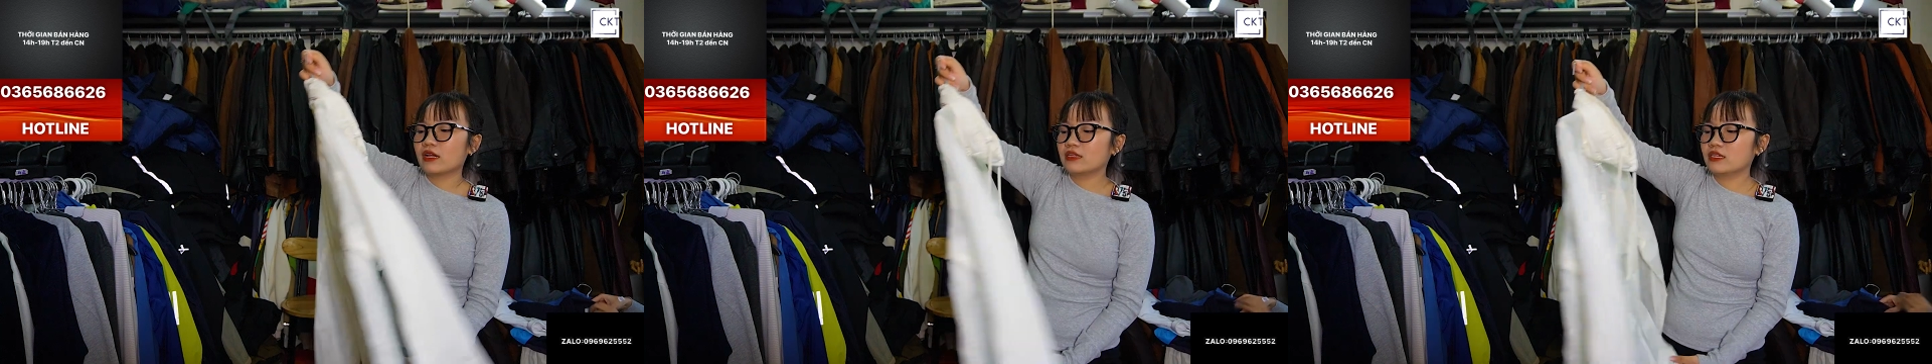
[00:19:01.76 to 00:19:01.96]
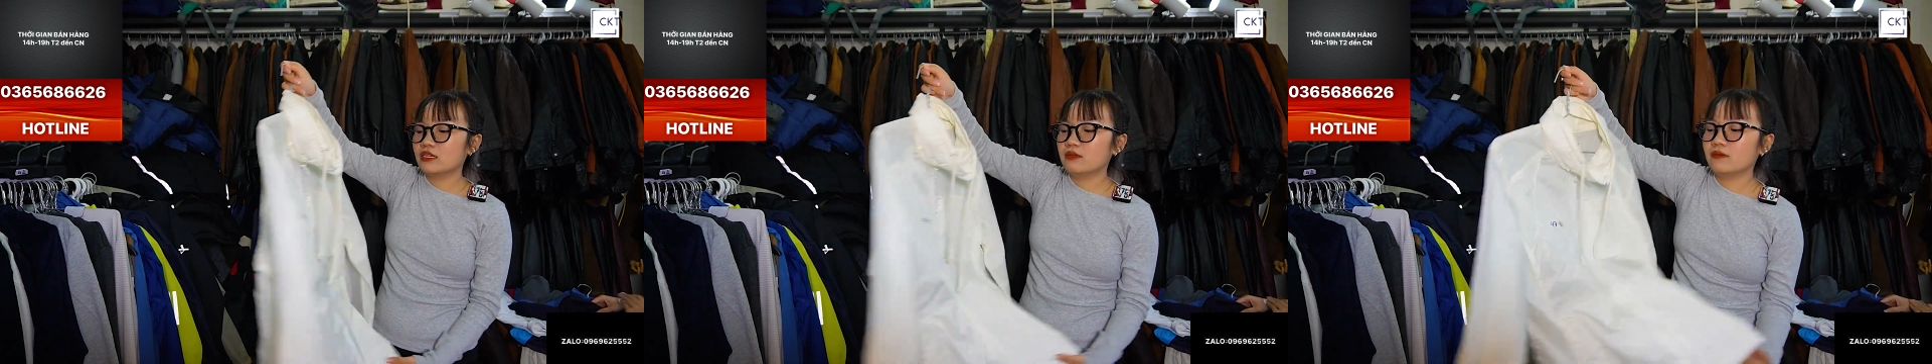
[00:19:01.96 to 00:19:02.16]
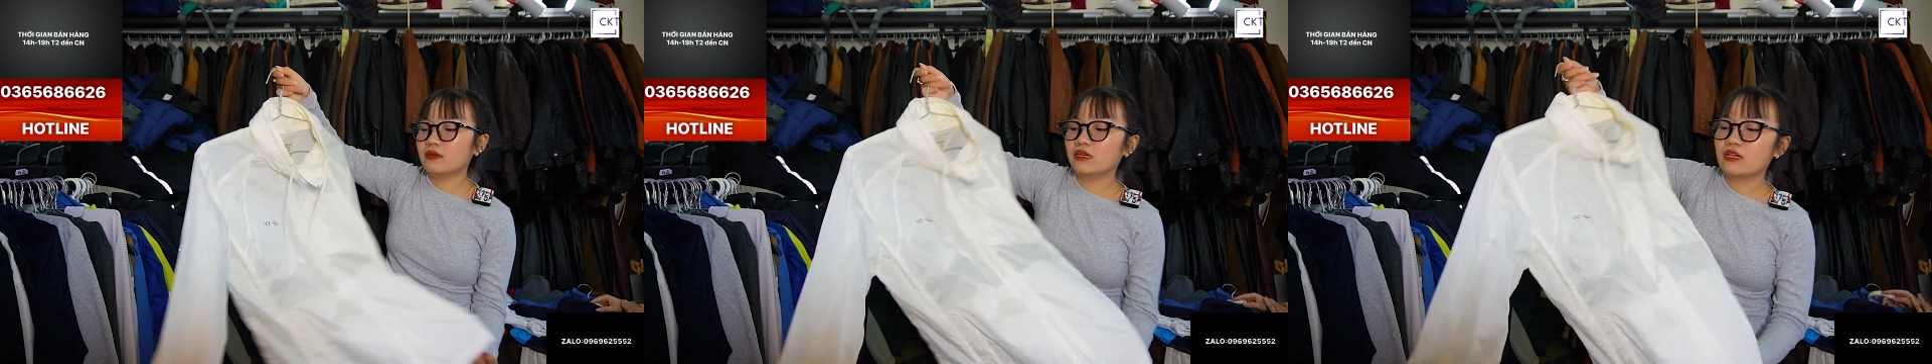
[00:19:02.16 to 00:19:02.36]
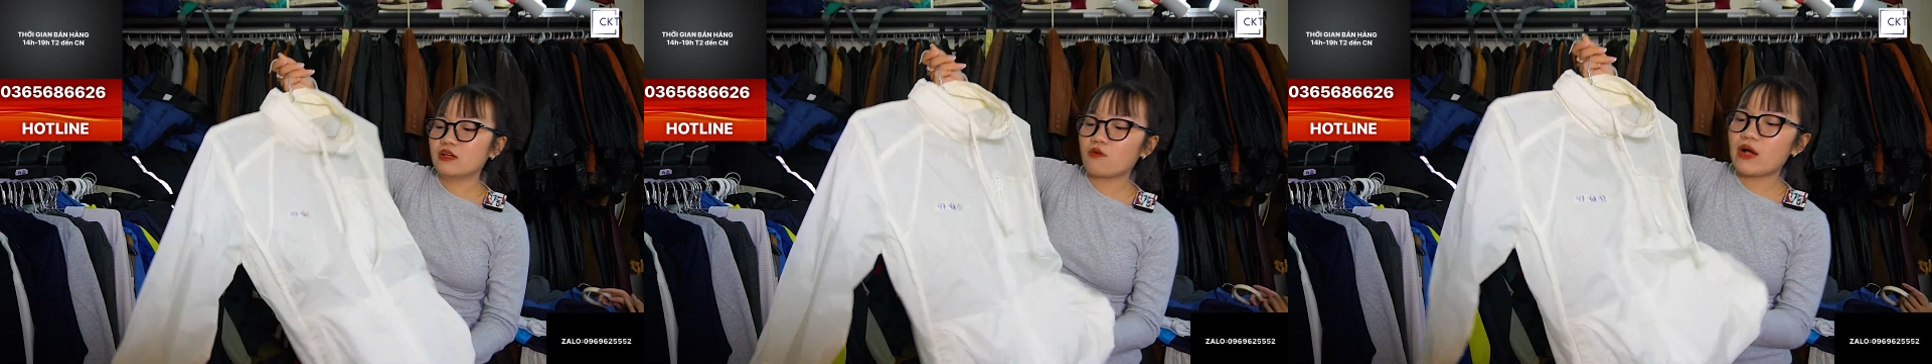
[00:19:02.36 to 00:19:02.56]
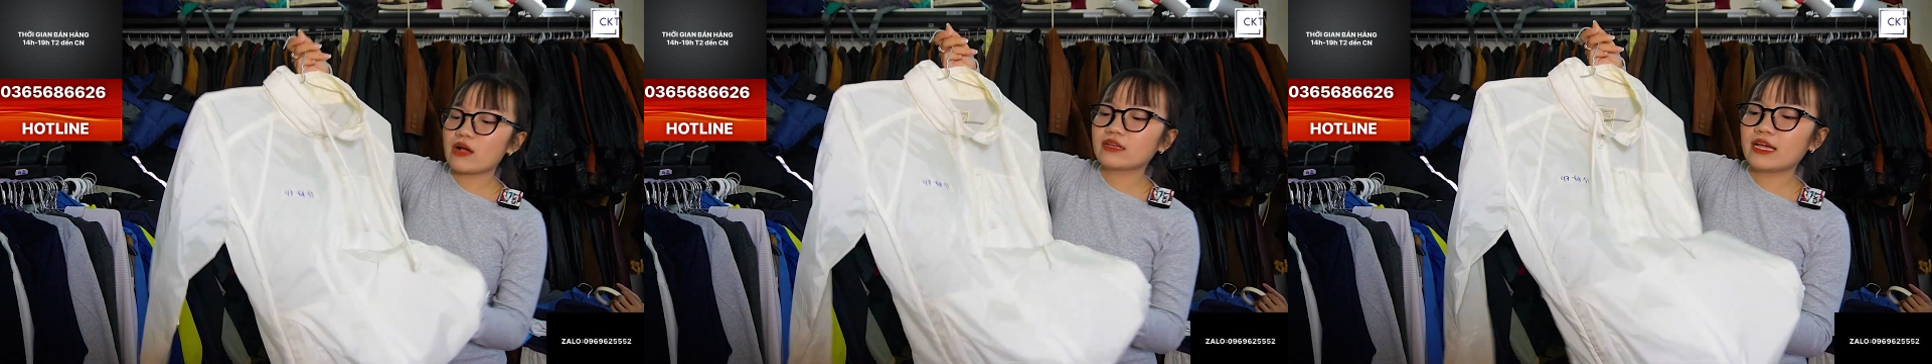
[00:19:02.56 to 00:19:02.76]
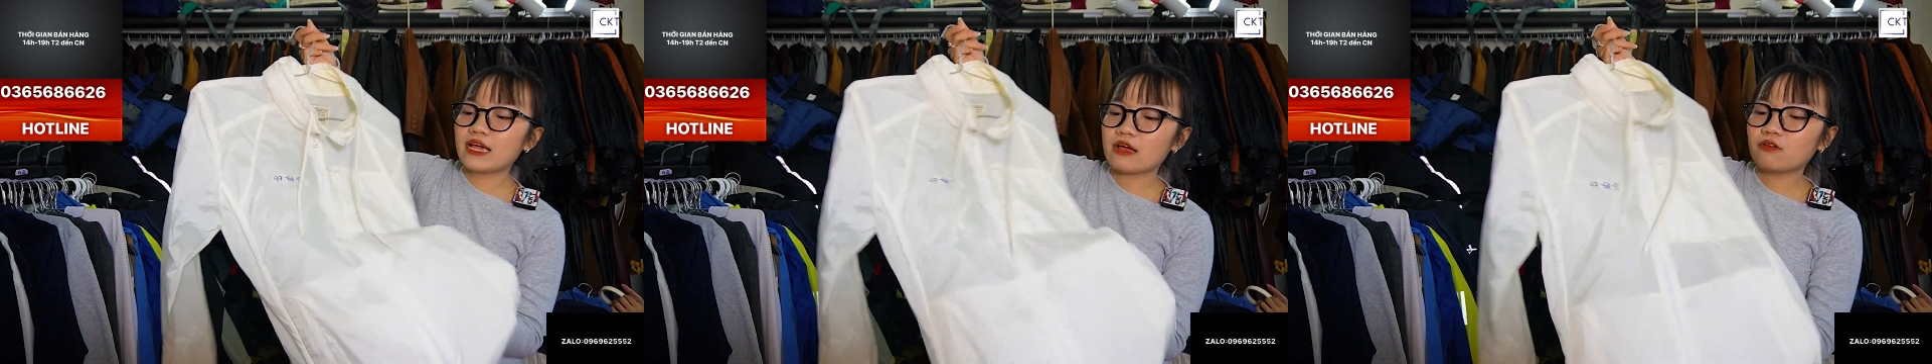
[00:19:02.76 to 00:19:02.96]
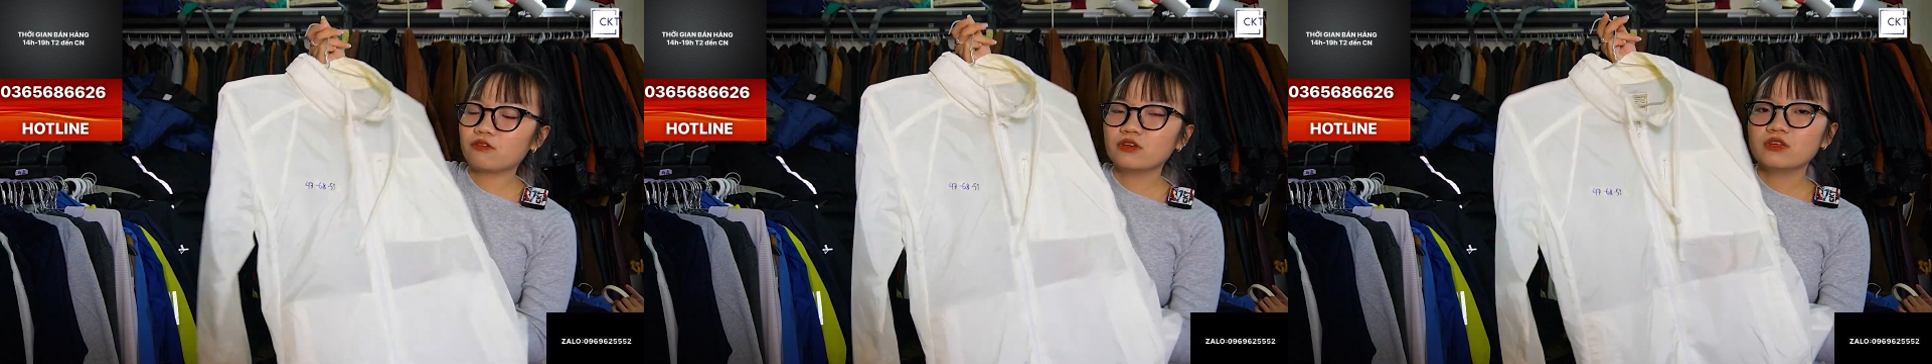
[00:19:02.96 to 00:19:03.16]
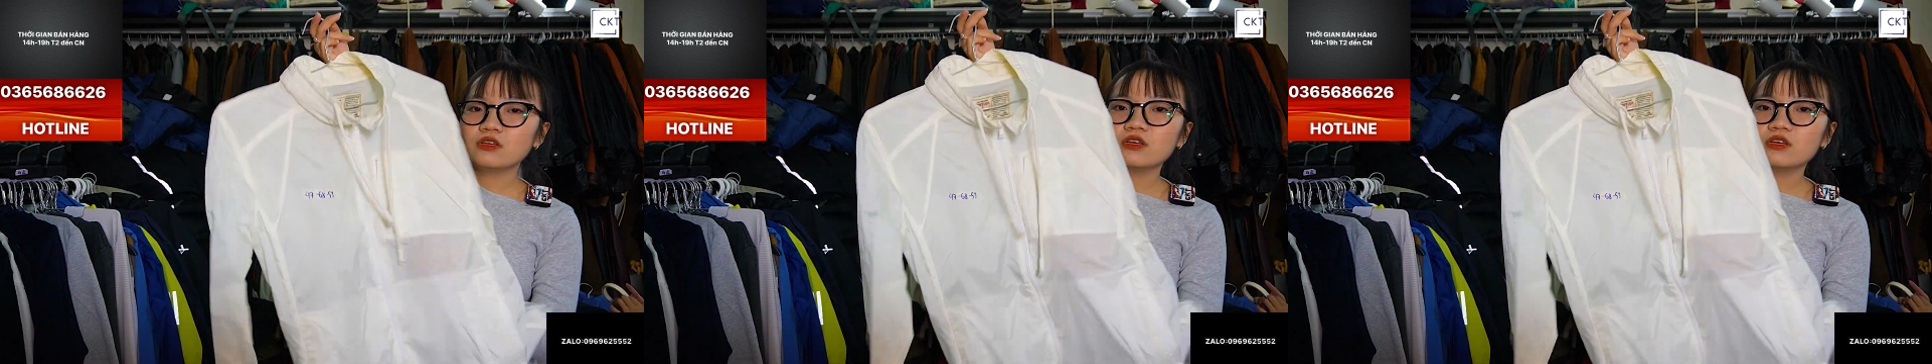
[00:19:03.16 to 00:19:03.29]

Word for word: này thì mình nghĩ là khoác nhẹ thôi.